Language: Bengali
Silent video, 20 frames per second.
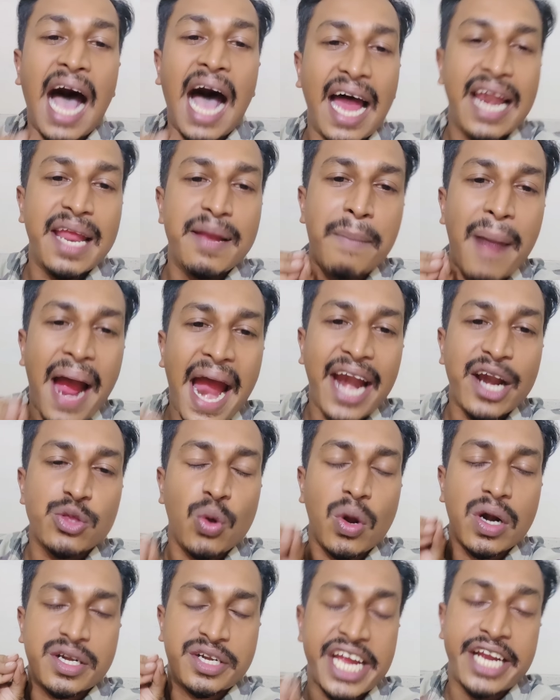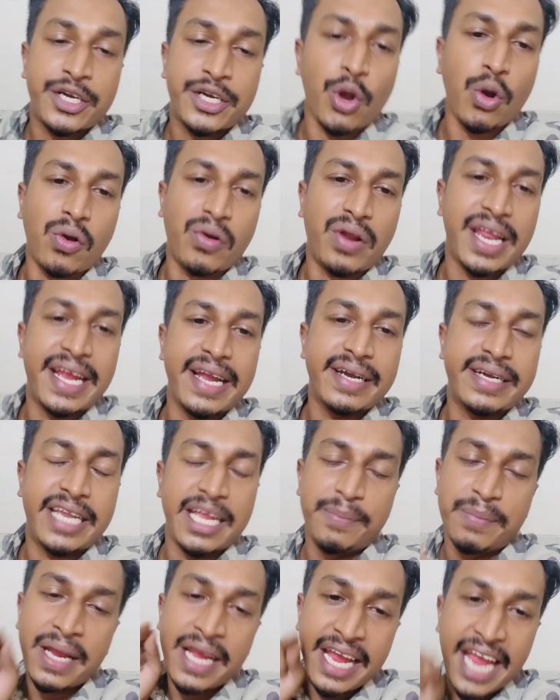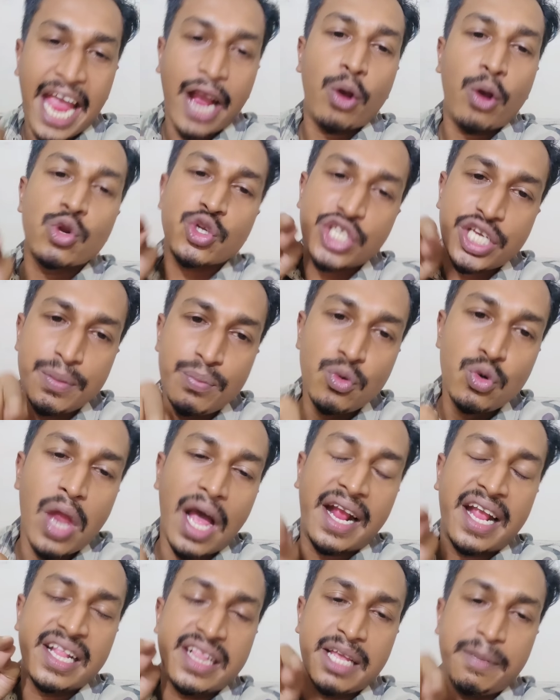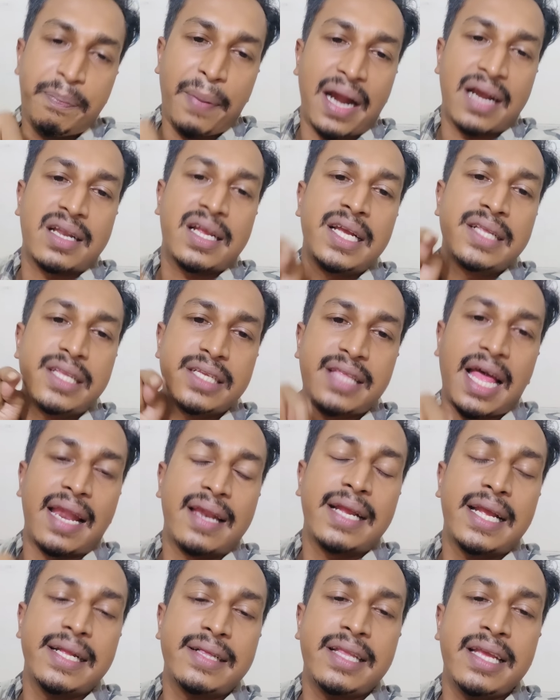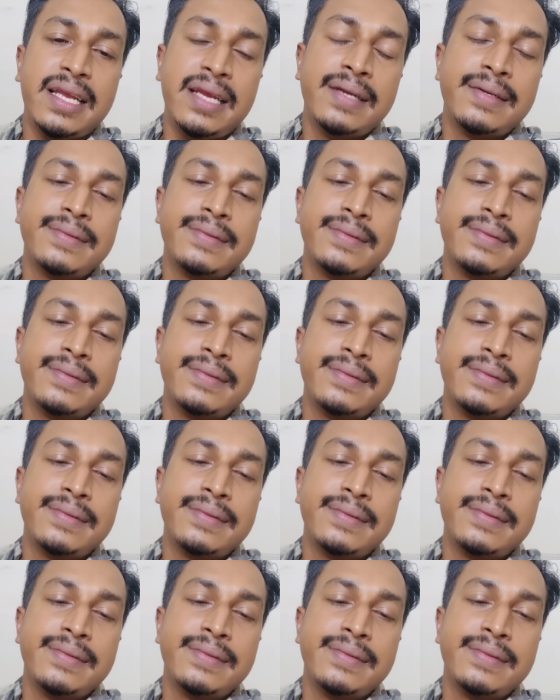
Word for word: আরে মায়ের দোয়ার টিকটক ক্রিকেট টিম এখনও সে মূলা খেতে পাট খেতে ধান খেতে